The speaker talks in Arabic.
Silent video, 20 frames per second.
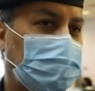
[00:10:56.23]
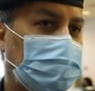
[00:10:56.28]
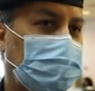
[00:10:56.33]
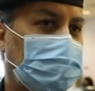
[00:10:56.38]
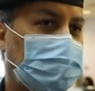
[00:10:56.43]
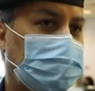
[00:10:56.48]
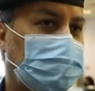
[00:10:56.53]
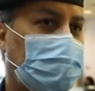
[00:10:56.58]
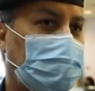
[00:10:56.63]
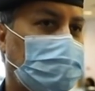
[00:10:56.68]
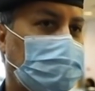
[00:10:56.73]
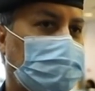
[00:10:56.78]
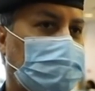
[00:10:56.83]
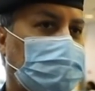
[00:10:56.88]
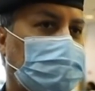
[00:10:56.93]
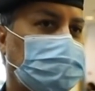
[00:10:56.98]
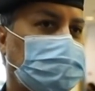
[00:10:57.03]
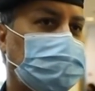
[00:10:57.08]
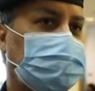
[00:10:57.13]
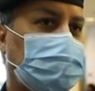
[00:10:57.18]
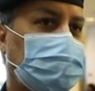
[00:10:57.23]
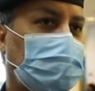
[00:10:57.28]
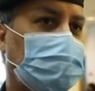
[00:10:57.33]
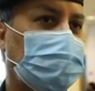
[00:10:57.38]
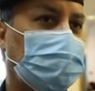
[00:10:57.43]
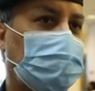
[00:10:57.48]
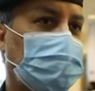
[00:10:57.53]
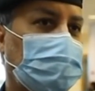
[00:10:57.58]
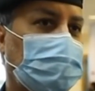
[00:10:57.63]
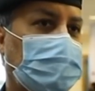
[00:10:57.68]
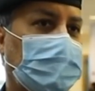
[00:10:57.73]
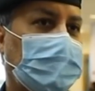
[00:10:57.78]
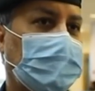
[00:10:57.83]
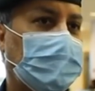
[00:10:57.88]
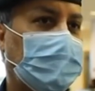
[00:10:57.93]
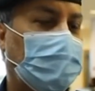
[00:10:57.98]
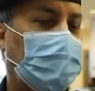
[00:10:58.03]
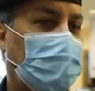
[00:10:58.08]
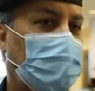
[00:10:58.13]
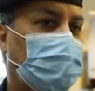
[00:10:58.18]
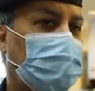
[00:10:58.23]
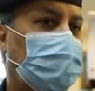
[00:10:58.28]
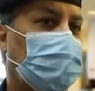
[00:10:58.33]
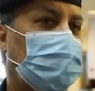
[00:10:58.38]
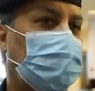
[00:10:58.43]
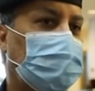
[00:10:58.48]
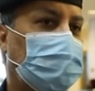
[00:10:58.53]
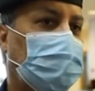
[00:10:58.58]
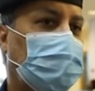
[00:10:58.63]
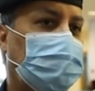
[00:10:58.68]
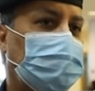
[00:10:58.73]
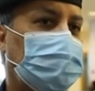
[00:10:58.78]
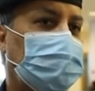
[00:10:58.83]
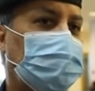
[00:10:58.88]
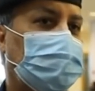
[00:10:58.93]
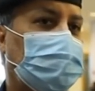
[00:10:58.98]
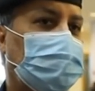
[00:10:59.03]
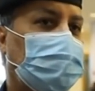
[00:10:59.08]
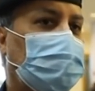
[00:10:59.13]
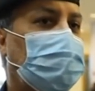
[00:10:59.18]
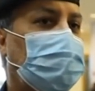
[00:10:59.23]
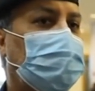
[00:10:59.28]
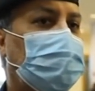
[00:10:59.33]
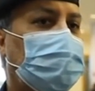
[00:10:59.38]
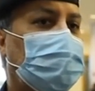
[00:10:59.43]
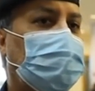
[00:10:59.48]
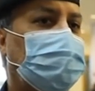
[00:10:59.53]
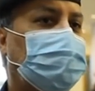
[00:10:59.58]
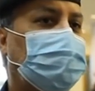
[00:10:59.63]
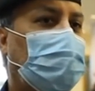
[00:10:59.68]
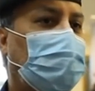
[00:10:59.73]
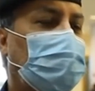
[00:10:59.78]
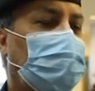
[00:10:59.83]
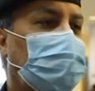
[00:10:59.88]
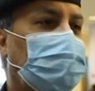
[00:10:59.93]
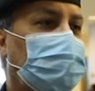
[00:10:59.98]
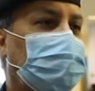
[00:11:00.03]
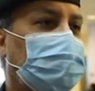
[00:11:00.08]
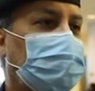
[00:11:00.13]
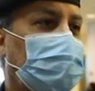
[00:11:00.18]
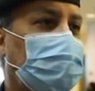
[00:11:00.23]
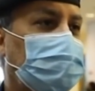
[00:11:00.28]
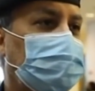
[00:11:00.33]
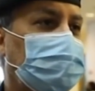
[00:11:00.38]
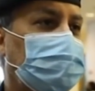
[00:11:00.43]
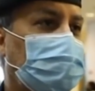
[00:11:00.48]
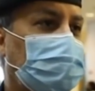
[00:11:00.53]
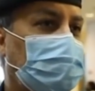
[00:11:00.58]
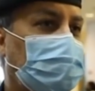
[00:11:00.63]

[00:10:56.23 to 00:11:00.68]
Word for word: للاداره انها تستقبل او يعني آه، يفتح لهم النظام